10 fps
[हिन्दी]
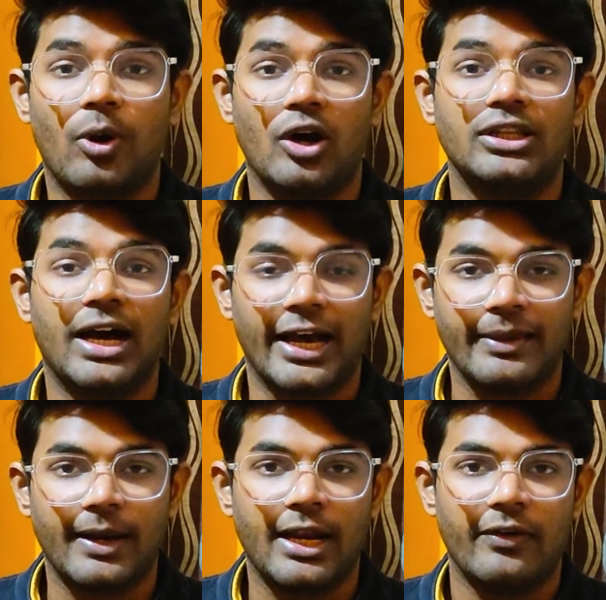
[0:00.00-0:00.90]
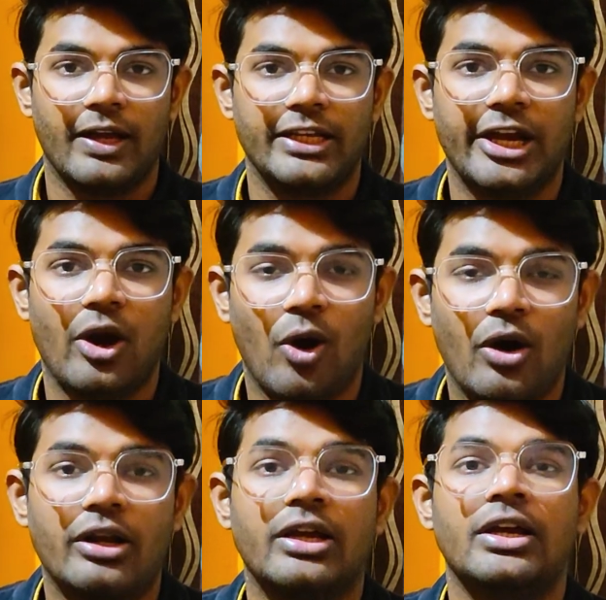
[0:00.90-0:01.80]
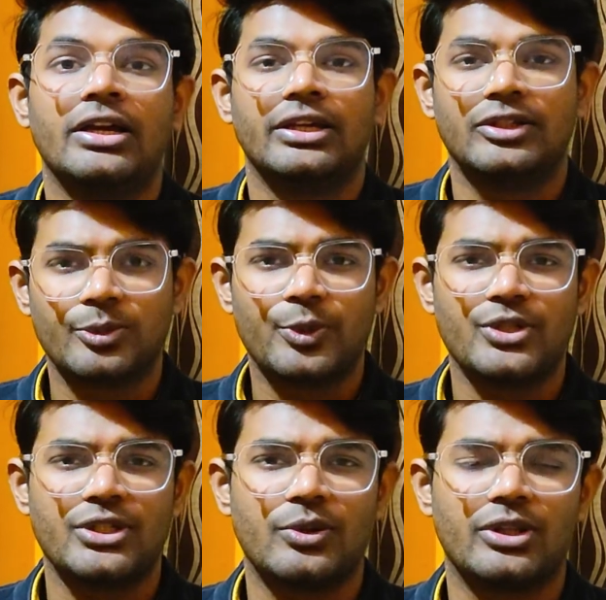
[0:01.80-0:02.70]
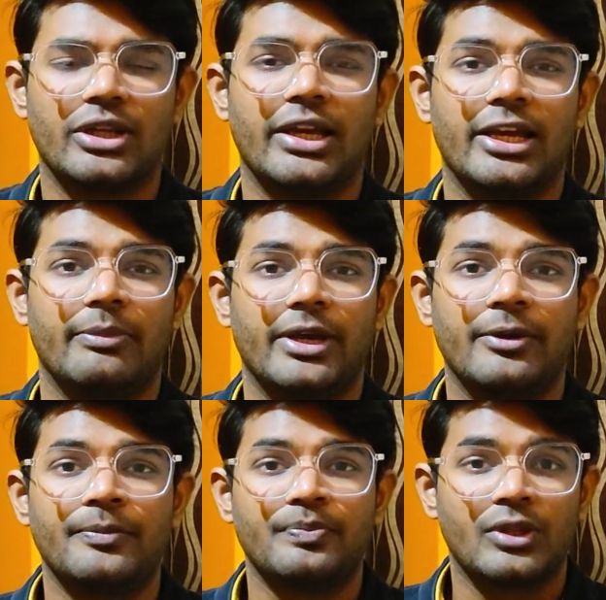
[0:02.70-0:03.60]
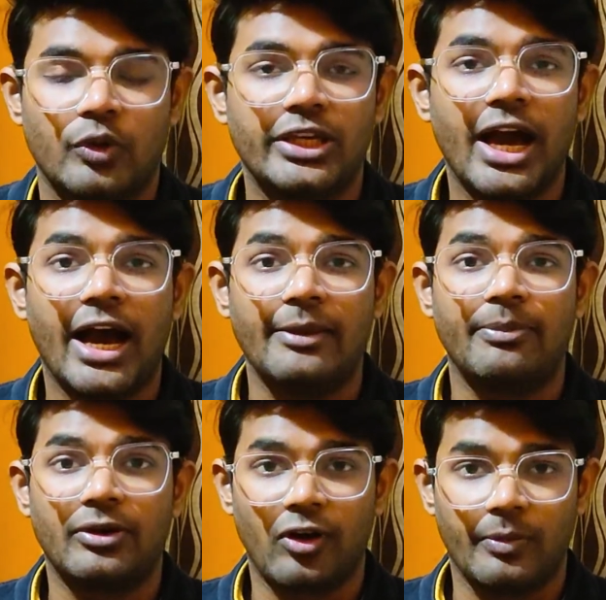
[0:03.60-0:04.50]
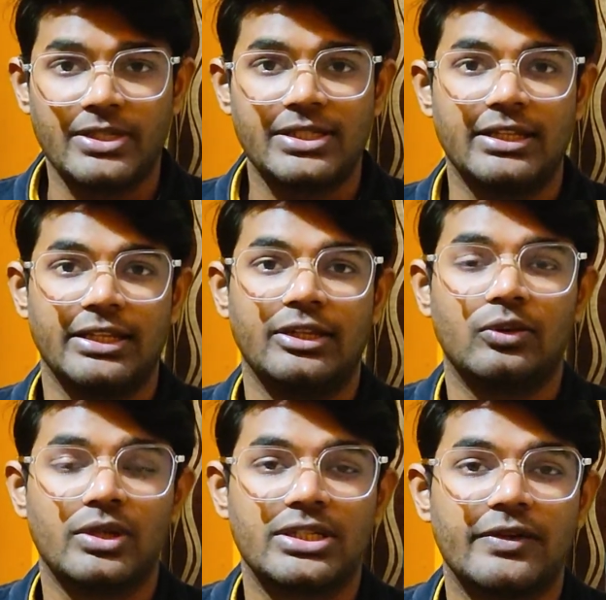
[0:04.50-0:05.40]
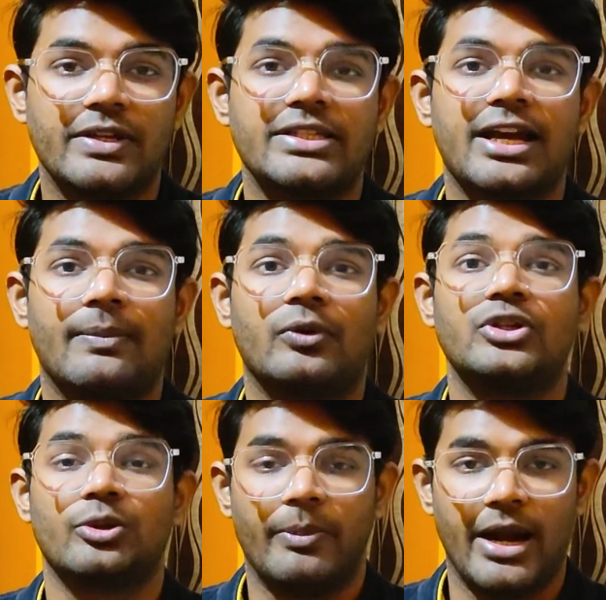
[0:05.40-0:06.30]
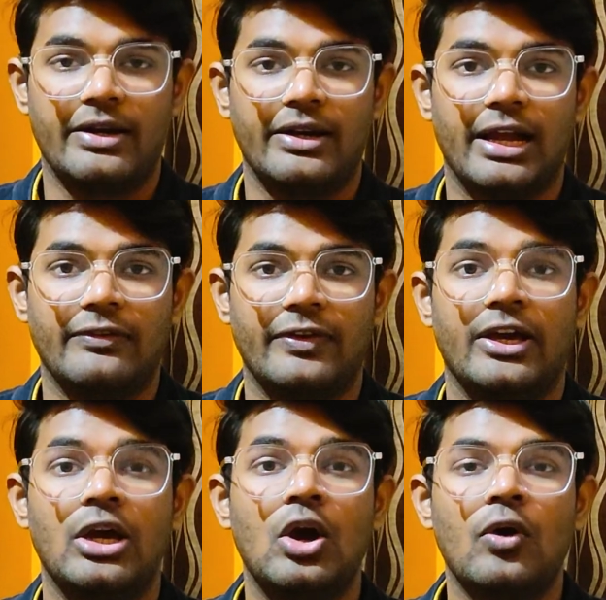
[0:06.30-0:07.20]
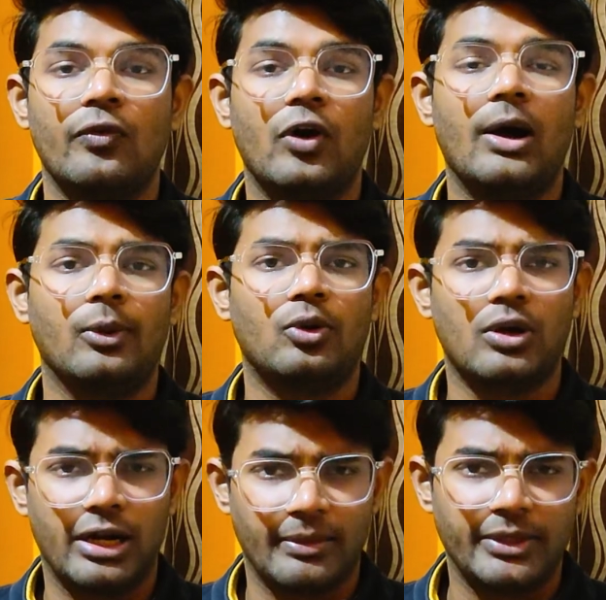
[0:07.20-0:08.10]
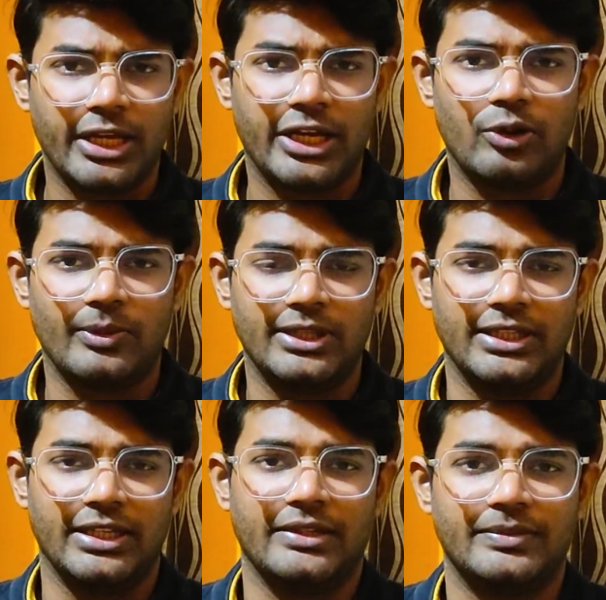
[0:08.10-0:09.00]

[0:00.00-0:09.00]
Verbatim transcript: बहुत हाई मिलने वाली है और ये जो प्रोसेसर होते हैं इनमें ये हाई परफॉर्मेंस देते हैं तो इसकी वजह से आप लोग की जो बैटरी लाइफ है वो आप लोगों को कम देखने को मिलती है